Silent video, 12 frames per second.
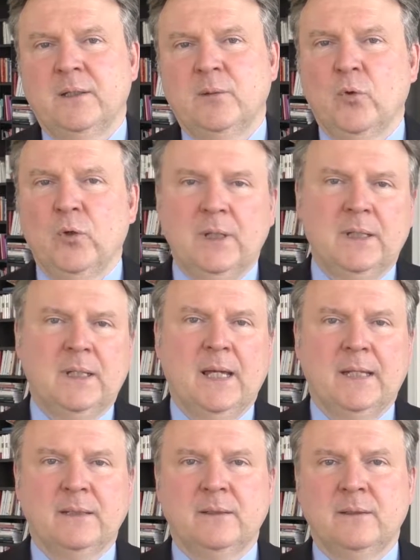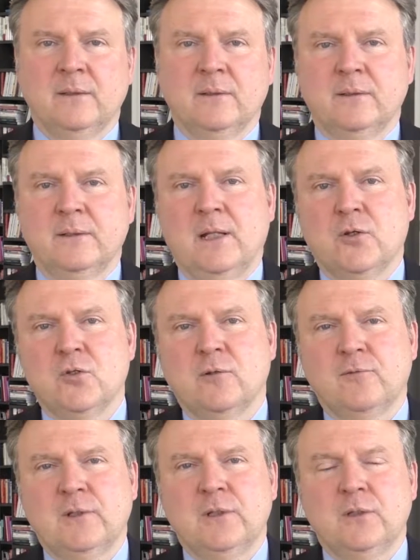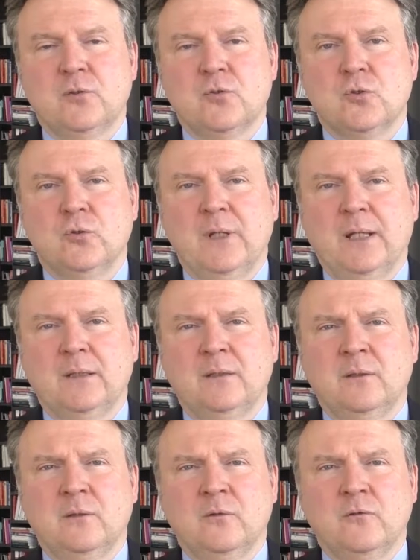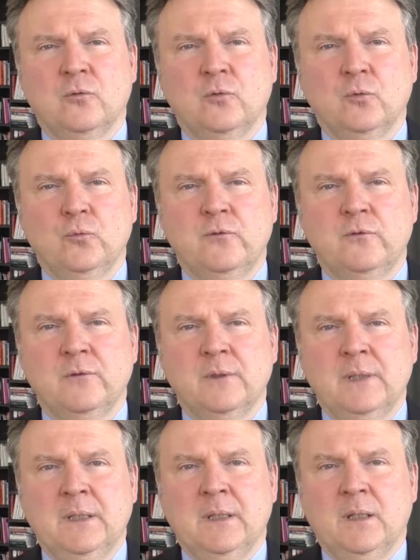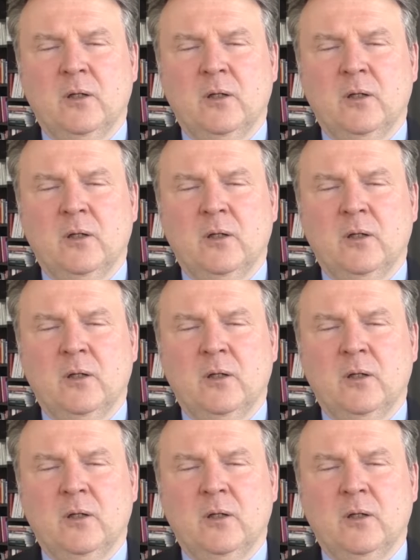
die Möglichkeiten, die landschaftlichen Schönheiten zu nutzen,